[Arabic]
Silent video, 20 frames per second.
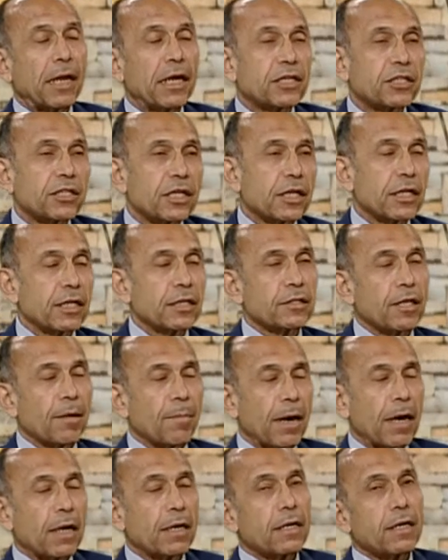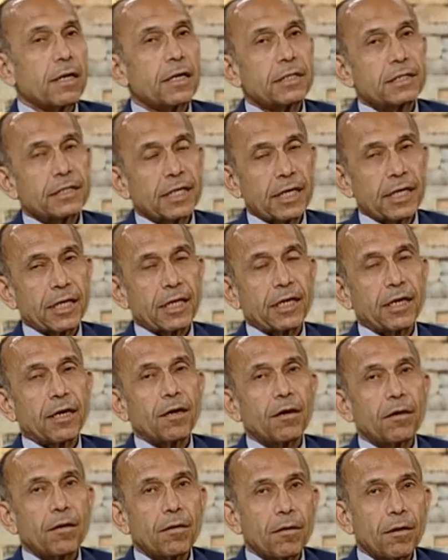شك طبعا زي
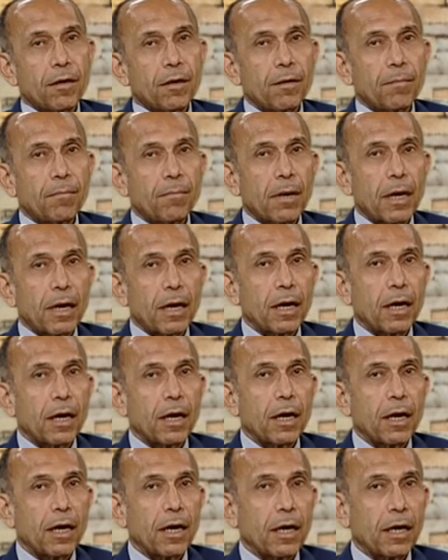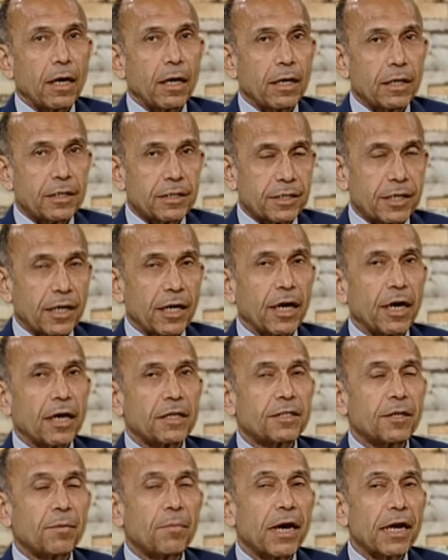آه، ما لسه
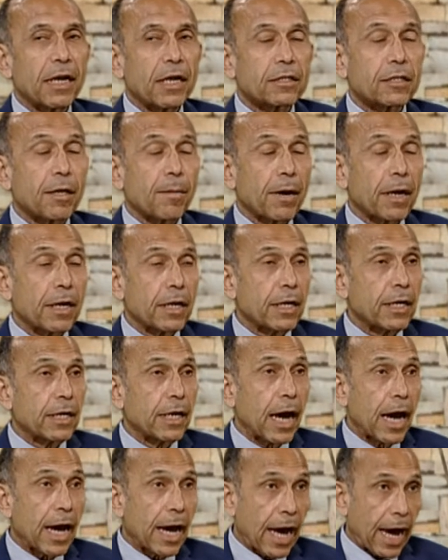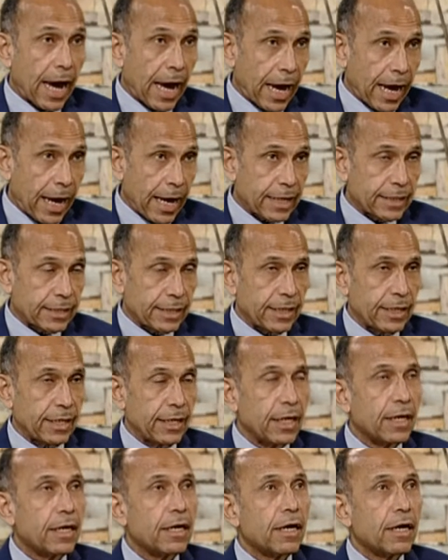سمعنا طبعا أن هذه